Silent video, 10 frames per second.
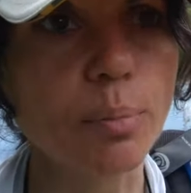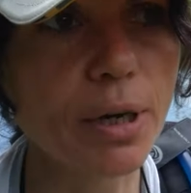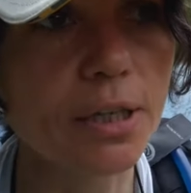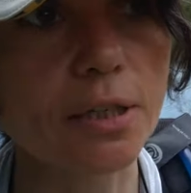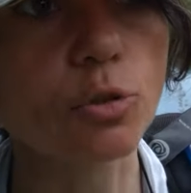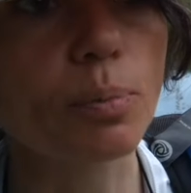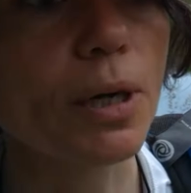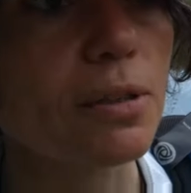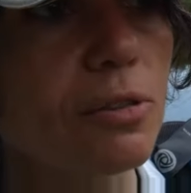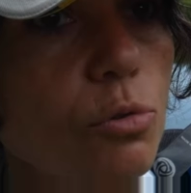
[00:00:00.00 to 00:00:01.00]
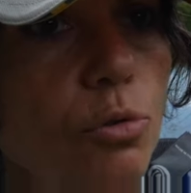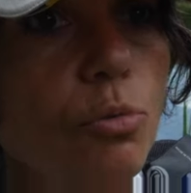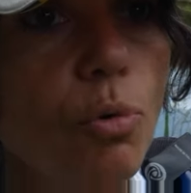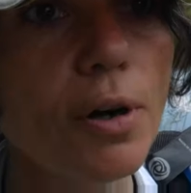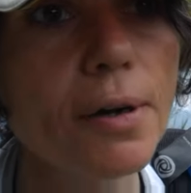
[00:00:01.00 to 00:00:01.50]
qui apparaît quelque part ici
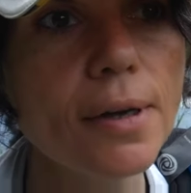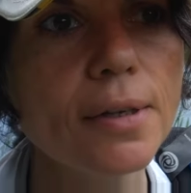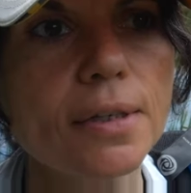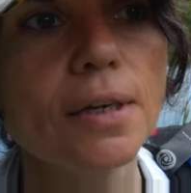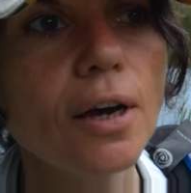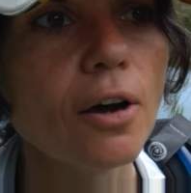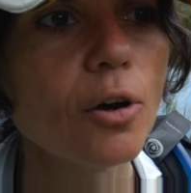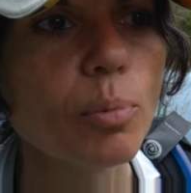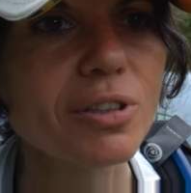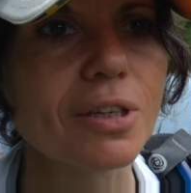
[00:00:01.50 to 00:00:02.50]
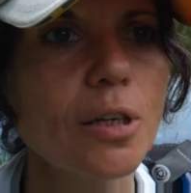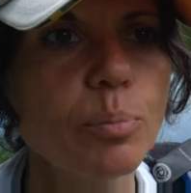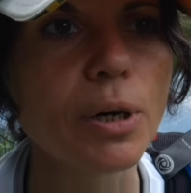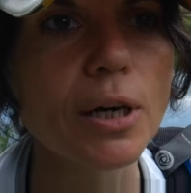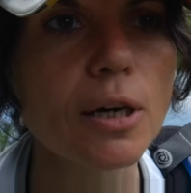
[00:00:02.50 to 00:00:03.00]
au-dessus de moi, euh, parce
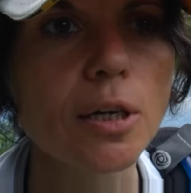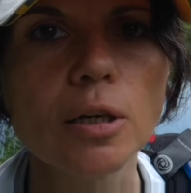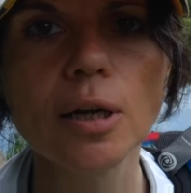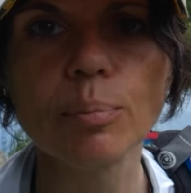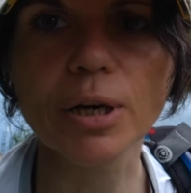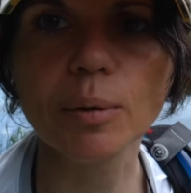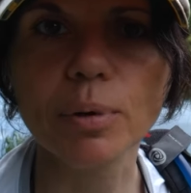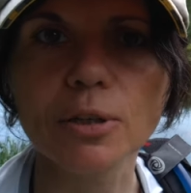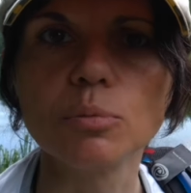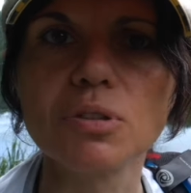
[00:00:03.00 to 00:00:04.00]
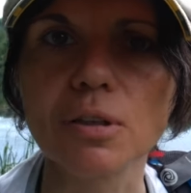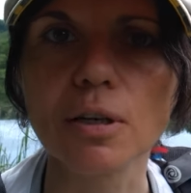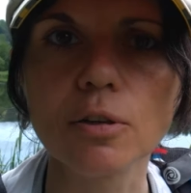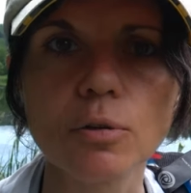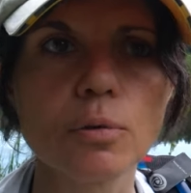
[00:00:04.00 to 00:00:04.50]
qu'elle pas, elle, apparaît pas comme
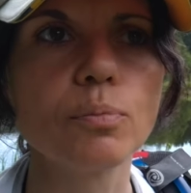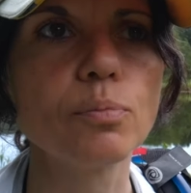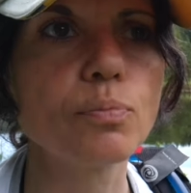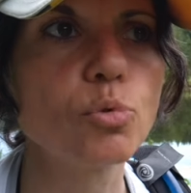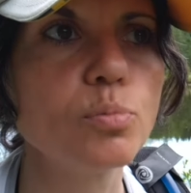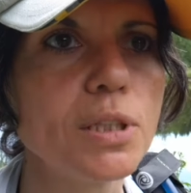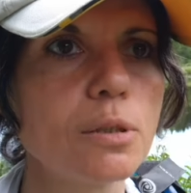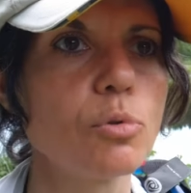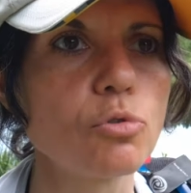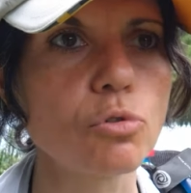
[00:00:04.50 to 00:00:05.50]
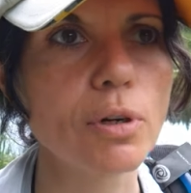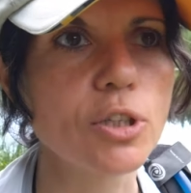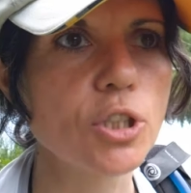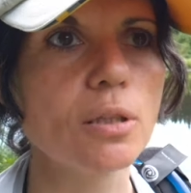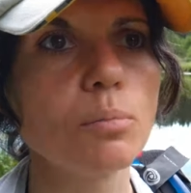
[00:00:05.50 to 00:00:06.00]
ça publiquement sur
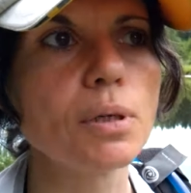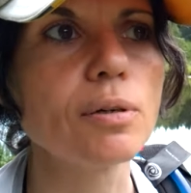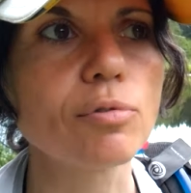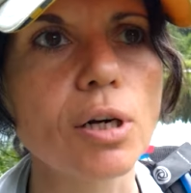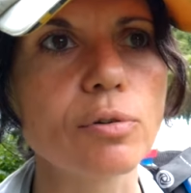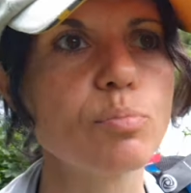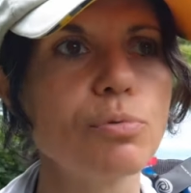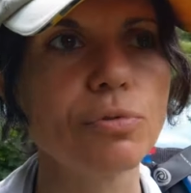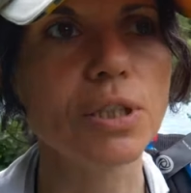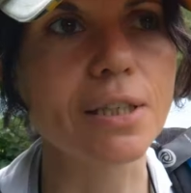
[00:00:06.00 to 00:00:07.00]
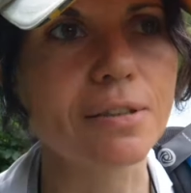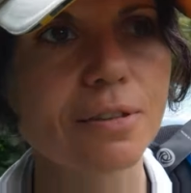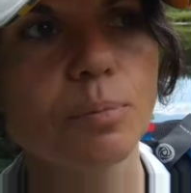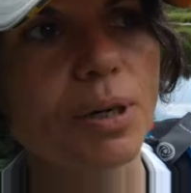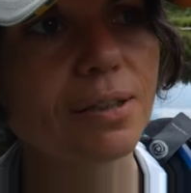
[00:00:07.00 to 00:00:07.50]
la chaîne, mais voilà, vous pouvez y
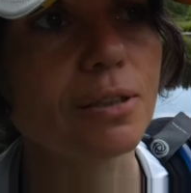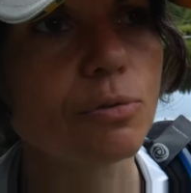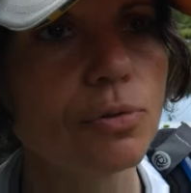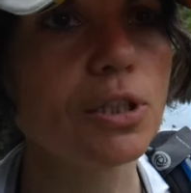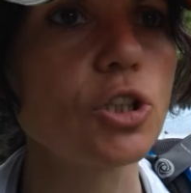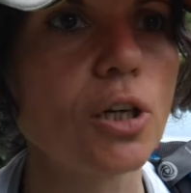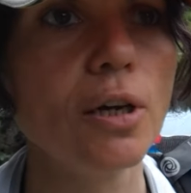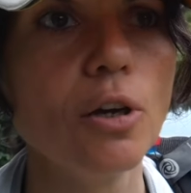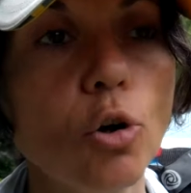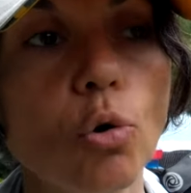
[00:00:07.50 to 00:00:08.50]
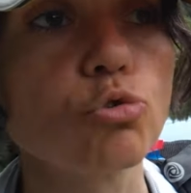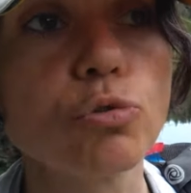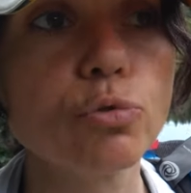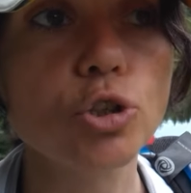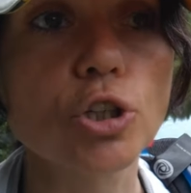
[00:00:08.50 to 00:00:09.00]
accéder par cette fiche.
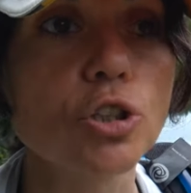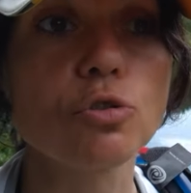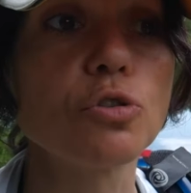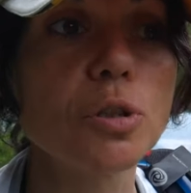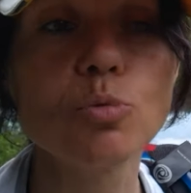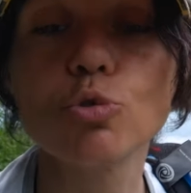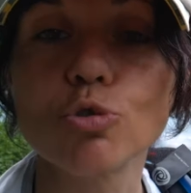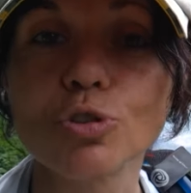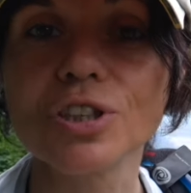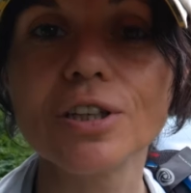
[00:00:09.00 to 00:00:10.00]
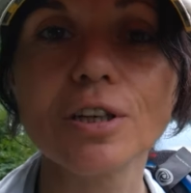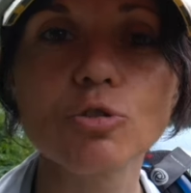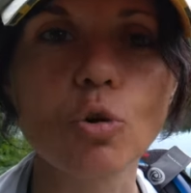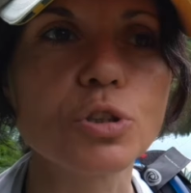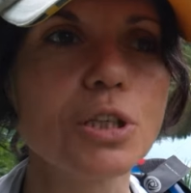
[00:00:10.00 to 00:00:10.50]
Si vous cherchez ce type de sentier,
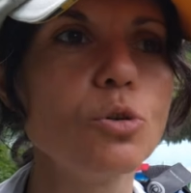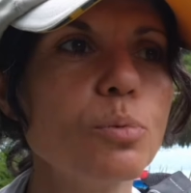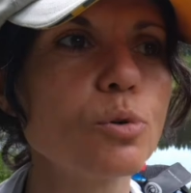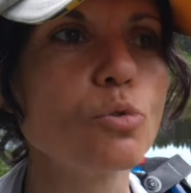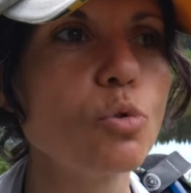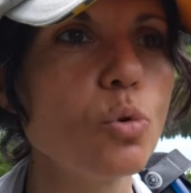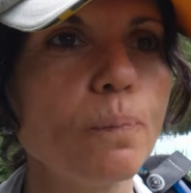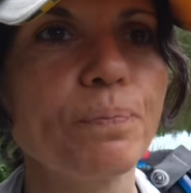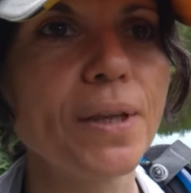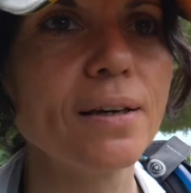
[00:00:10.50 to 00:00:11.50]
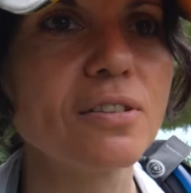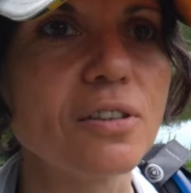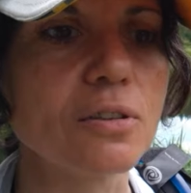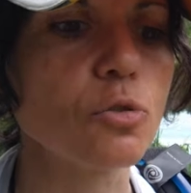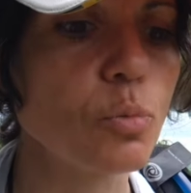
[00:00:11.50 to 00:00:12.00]
hein, tranquille au bord de l'eau,
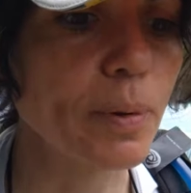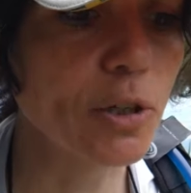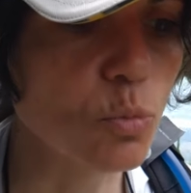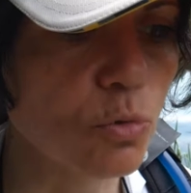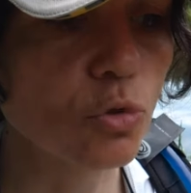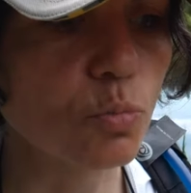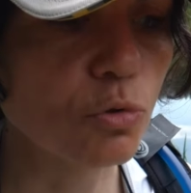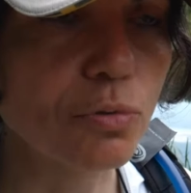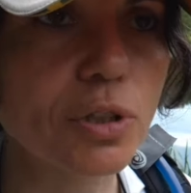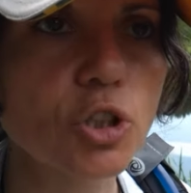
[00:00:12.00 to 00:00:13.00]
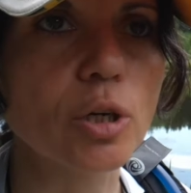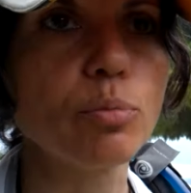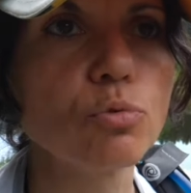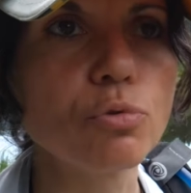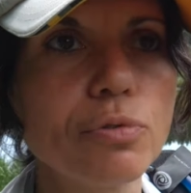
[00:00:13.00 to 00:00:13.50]
c'était super, je me, je me souviens, j'ai
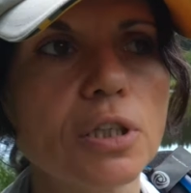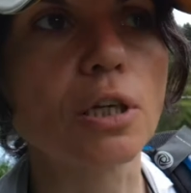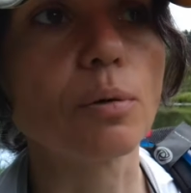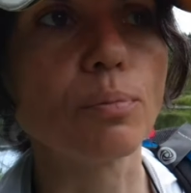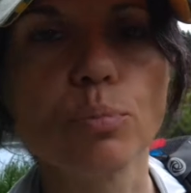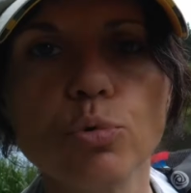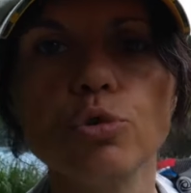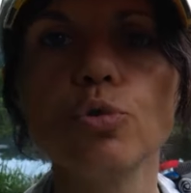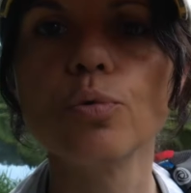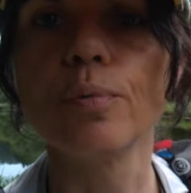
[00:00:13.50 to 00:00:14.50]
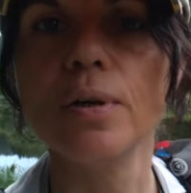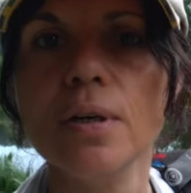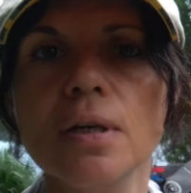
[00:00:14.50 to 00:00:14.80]
un bon souvenir. Bouillon,